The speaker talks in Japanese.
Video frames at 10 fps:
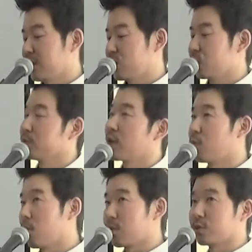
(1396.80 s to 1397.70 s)
自分が
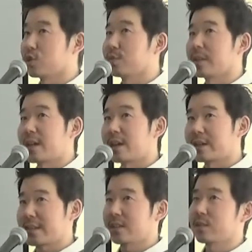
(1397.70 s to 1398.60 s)
思うこと、自分が計画
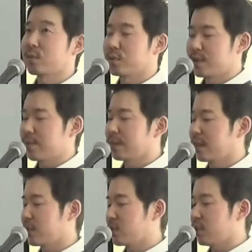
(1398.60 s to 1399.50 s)
立てること、全部
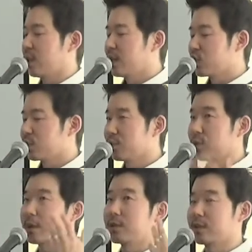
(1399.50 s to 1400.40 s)
正しい。自分
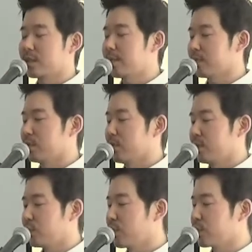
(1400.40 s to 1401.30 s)
の目には全部
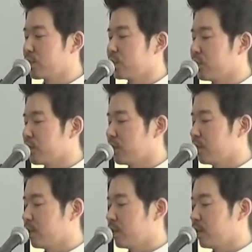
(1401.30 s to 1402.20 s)
良いように
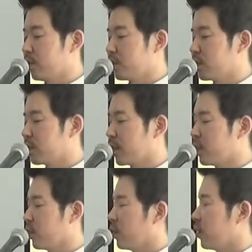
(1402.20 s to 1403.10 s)
映っている。